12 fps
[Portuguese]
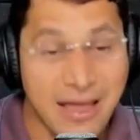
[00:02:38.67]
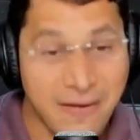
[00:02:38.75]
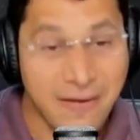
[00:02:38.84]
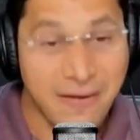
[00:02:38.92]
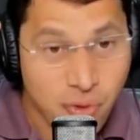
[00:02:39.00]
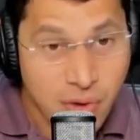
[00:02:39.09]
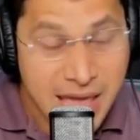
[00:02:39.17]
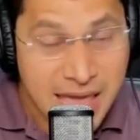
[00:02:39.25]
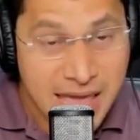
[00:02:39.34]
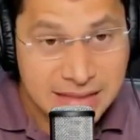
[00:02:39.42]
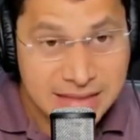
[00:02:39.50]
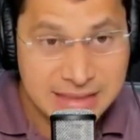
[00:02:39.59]

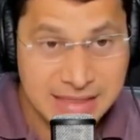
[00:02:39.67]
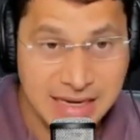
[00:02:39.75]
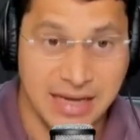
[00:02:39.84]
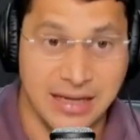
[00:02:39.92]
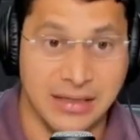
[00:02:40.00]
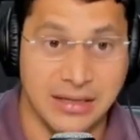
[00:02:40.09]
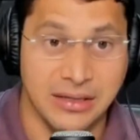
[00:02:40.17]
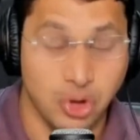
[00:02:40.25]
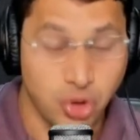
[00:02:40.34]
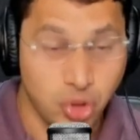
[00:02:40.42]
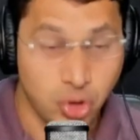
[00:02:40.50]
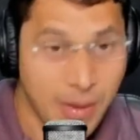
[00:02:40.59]
influência
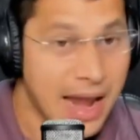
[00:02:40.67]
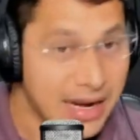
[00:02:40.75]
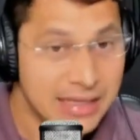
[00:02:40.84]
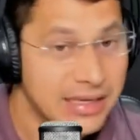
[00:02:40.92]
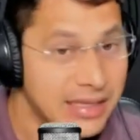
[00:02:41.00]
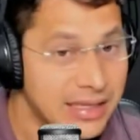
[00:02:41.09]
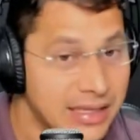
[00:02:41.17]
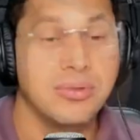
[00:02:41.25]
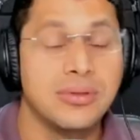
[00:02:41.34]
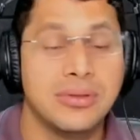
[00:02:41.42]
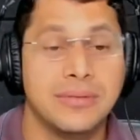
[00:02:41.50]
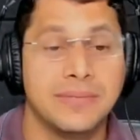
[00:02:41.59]
do maligno